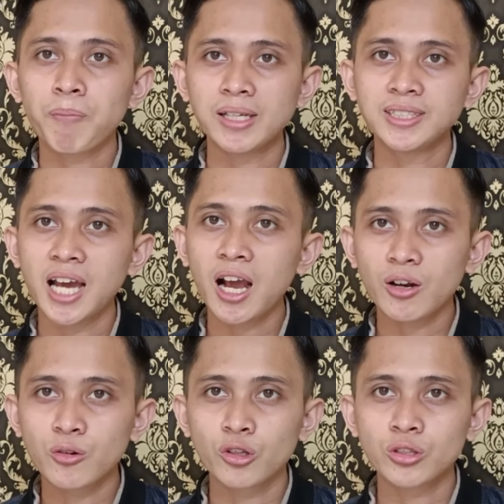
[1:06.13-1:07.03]

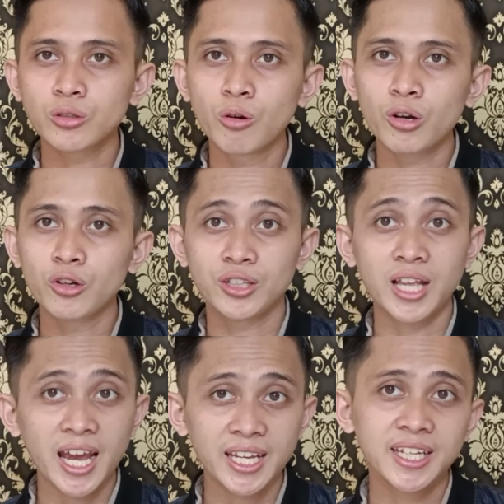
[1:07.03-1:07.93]

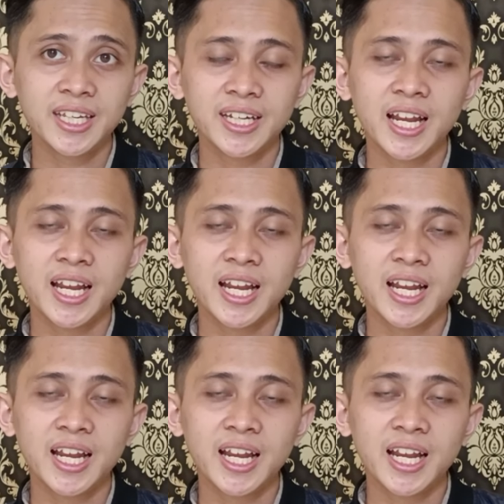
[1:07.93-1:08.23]
pajak.go.id